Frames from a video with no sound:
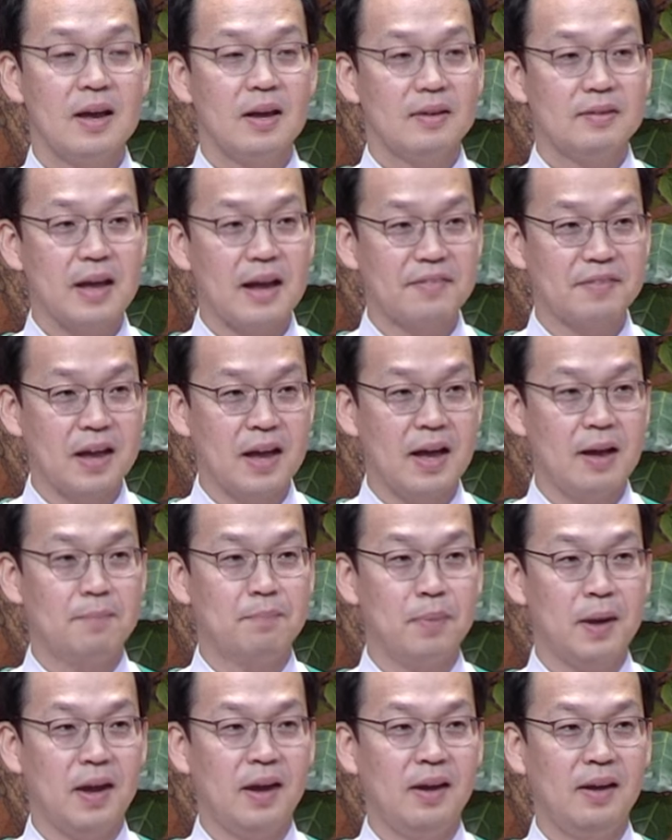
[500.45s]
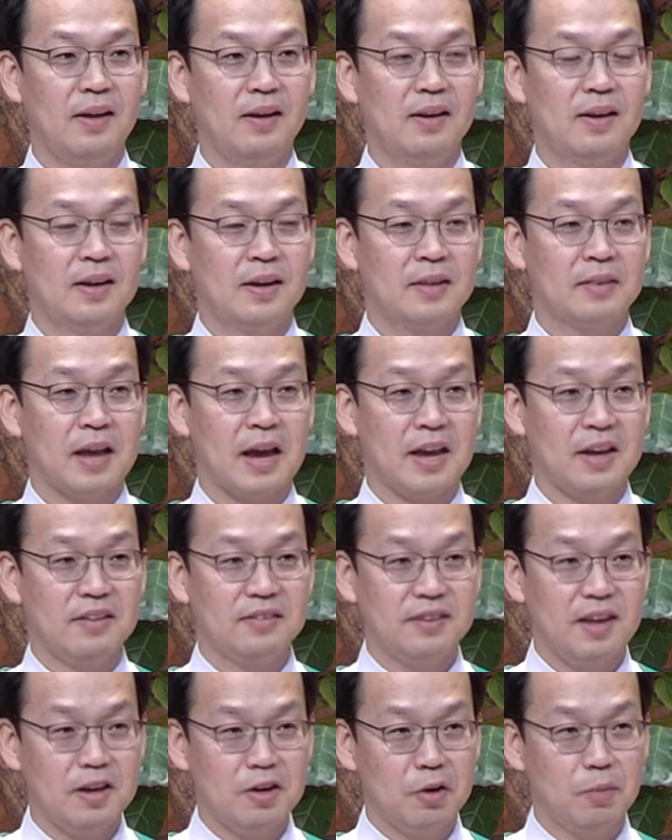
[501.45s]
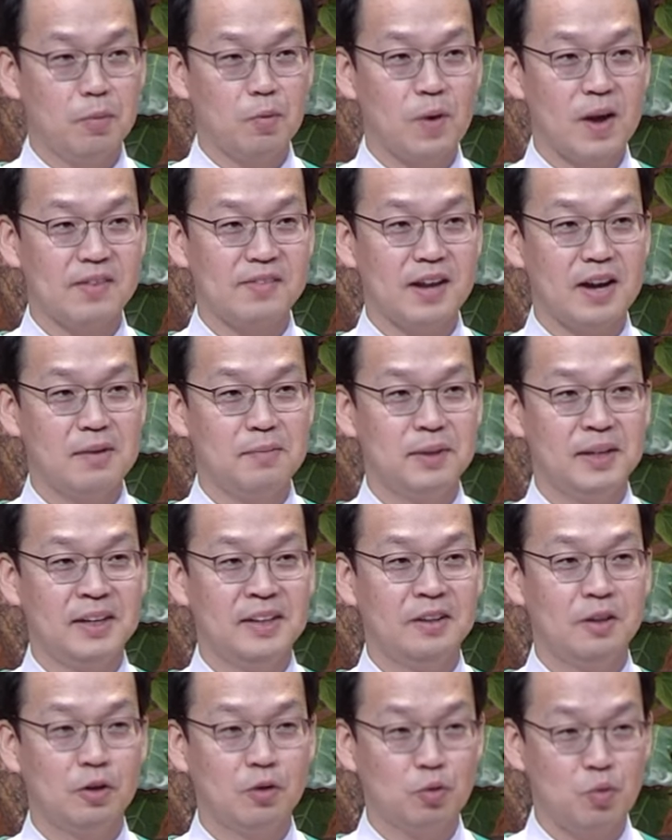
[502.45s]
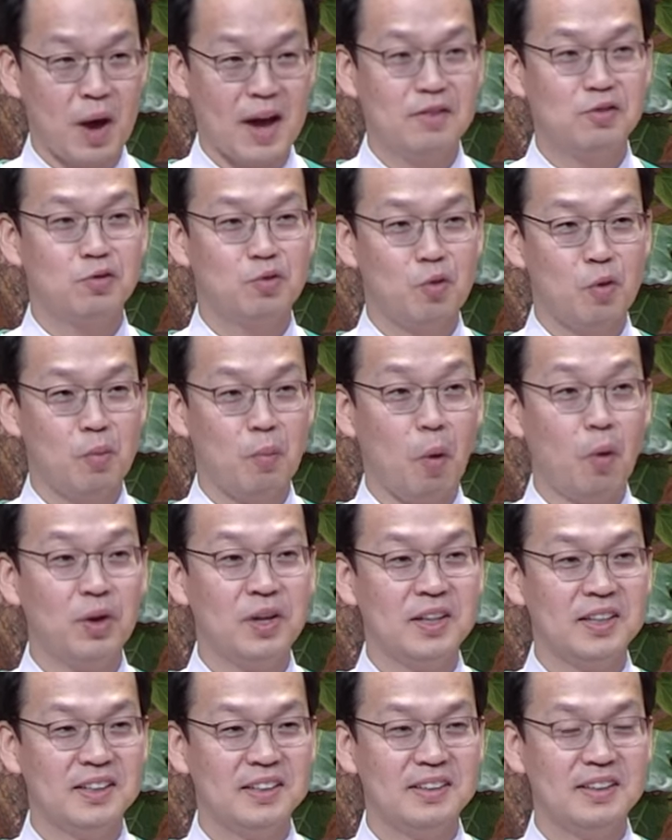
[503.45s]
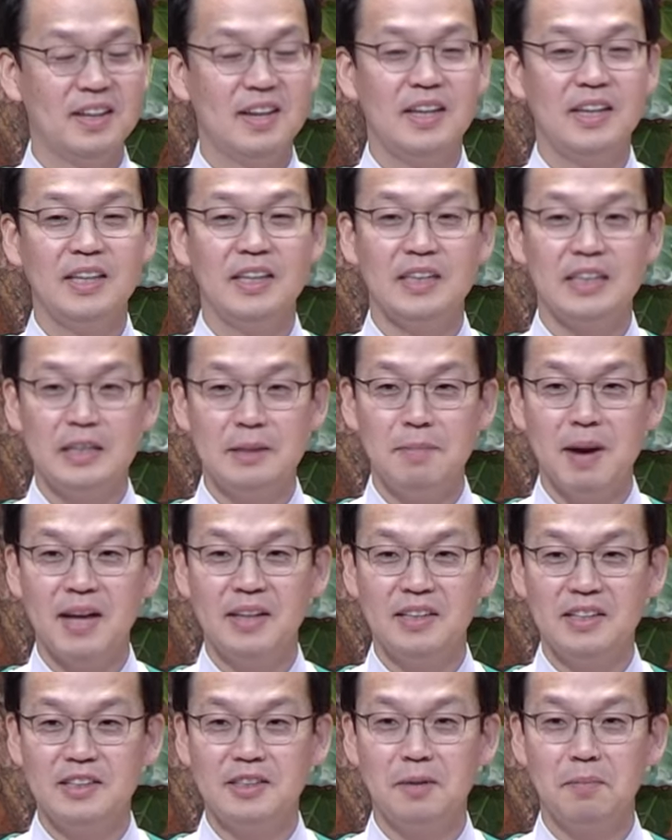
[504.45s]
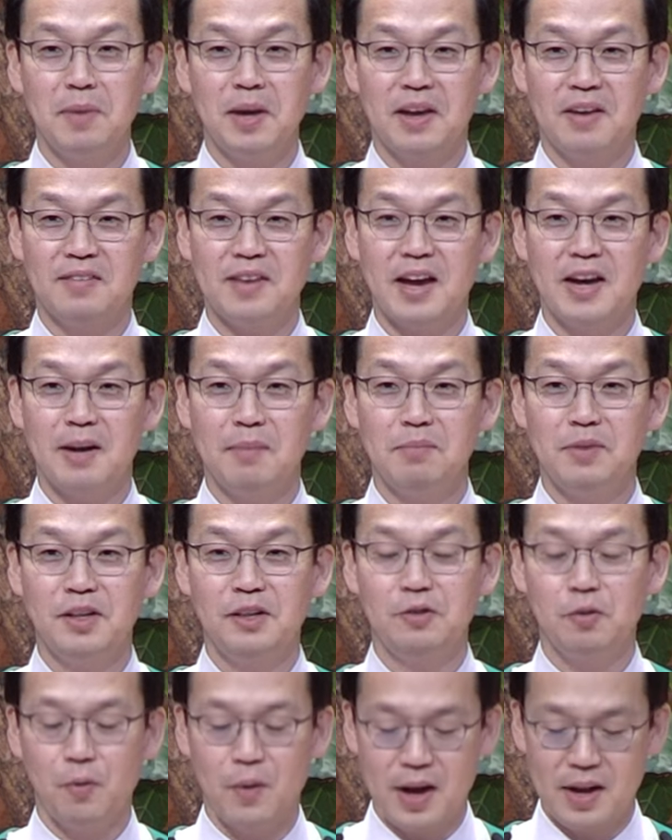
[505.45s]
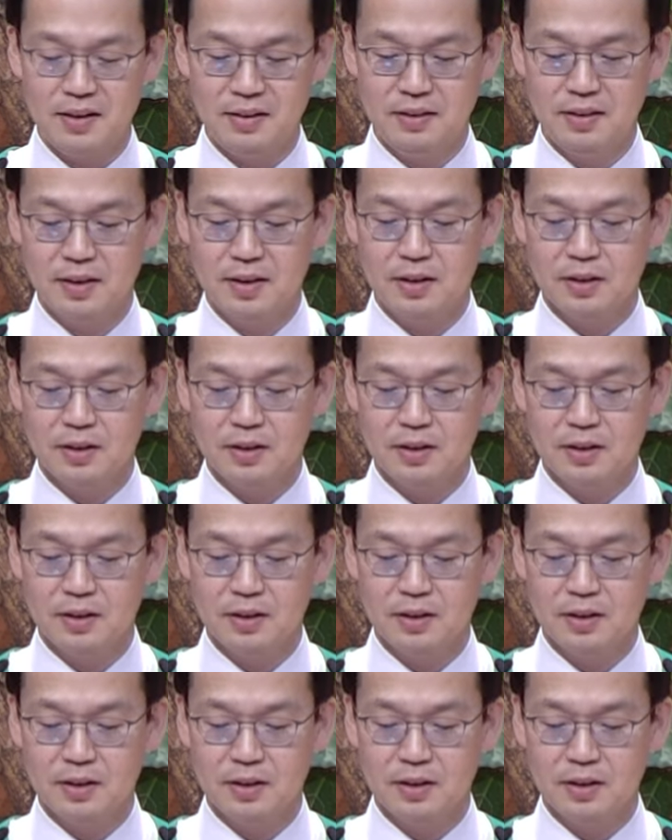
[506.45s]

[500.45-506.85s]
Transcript: 사자 앞에 나의 생업과 삶을 놔두고 모이는 2만 2천 명의 사람들 또한